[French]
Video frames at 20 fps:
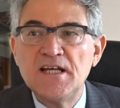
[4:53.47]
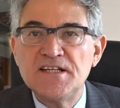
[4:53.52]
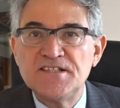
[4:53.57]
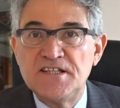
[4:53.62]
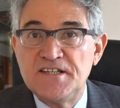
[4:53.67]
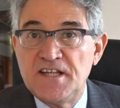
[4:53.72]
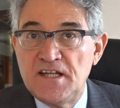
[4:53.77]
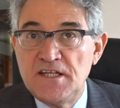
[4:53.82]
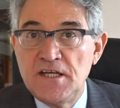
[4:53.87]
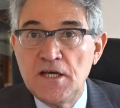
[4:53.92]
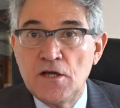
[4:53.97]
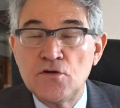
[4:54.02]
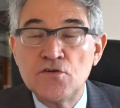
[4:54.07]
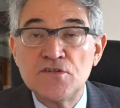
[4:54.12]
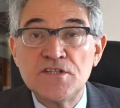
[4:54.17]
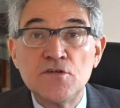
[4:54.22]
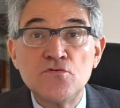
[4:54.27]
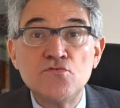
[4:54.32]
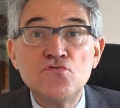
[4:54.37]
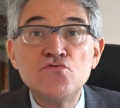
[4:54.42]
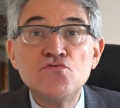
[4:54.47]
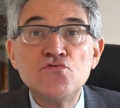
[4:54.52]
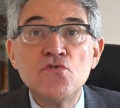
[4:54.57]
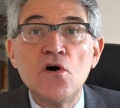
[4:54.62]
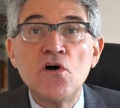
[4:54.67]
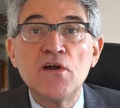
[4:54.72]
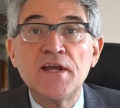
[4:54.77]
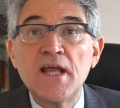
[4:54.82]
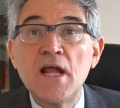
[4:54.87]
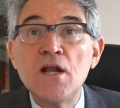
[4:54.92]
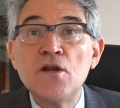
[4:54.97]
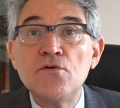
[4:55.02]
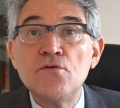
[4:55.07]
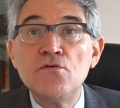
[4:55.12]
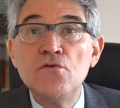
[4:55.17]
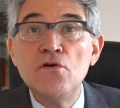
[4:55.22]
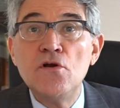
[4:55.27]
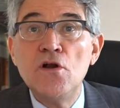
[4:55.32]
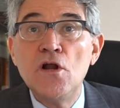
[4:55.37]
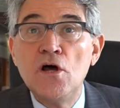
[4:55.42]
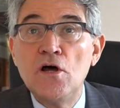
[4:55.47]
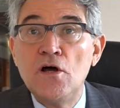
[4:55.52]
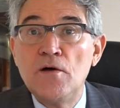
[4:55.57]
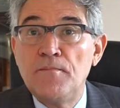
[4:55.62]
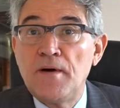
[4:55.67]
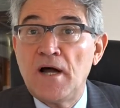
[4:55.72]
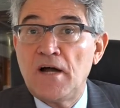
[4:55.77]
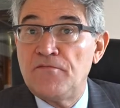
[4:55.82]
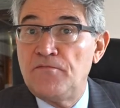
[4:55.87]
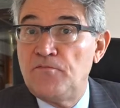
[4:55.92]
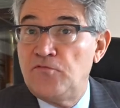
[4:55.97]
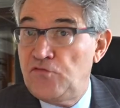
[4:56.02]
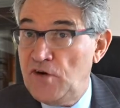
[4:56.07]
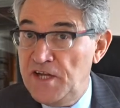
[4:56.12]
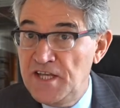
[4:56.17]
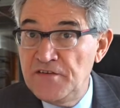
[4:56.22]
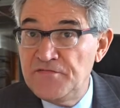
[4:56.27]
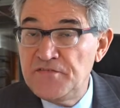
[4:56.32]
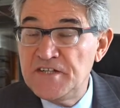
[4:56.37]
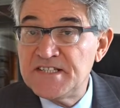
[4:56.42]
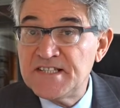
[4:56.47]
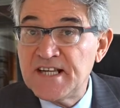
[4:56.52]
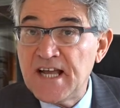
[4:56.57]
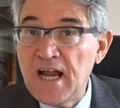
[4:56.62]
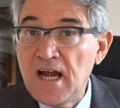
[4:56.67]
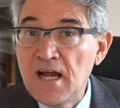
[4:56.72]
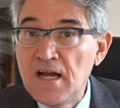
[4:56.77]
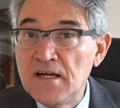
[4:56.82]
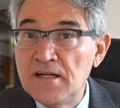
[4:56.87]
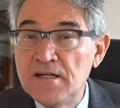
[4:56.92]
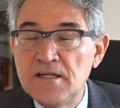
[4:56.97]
C'est-à-dire que c'est toujours un calcul par foyer fiscal